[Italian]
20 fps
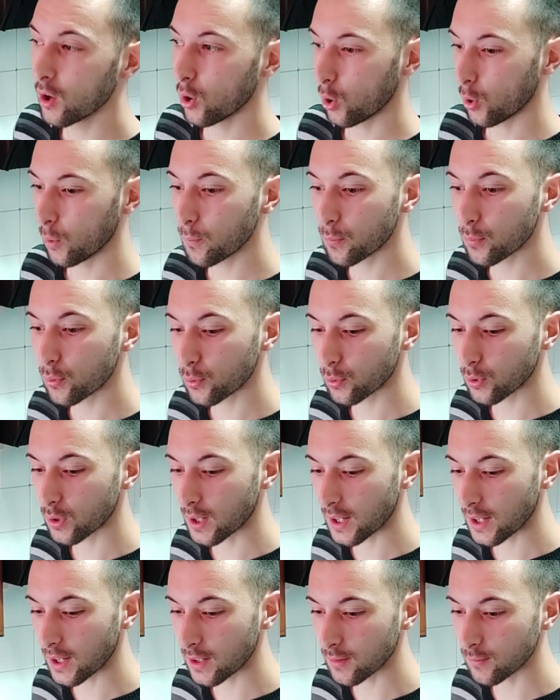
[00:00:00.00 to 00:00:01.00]

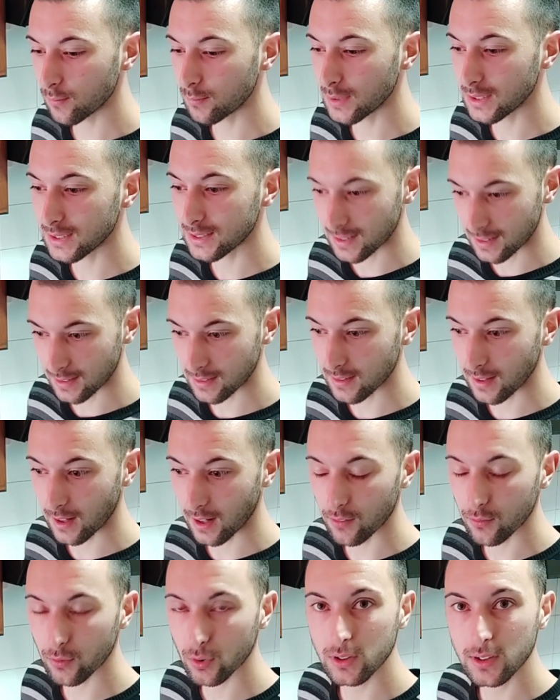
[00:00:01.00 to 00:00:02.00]
oppure mi
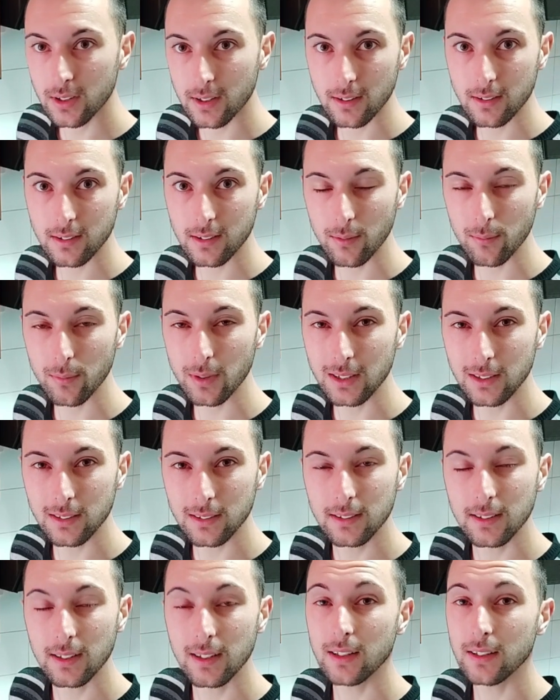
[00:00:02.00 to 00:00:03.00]
tritavo
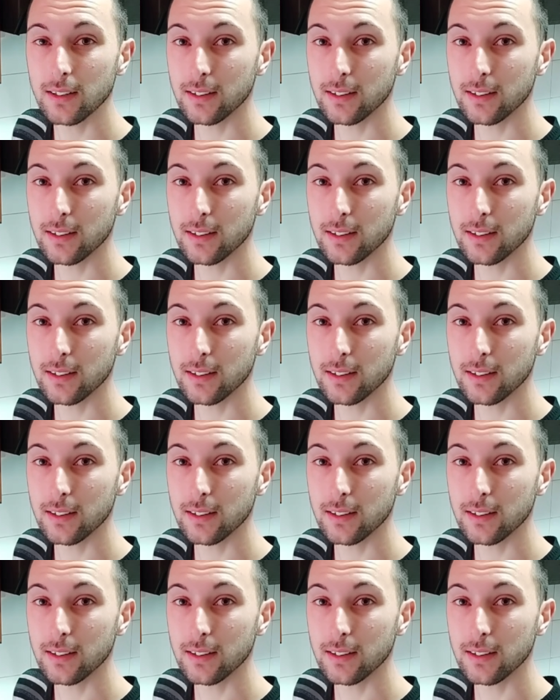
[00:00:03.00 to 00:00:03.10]
direttamente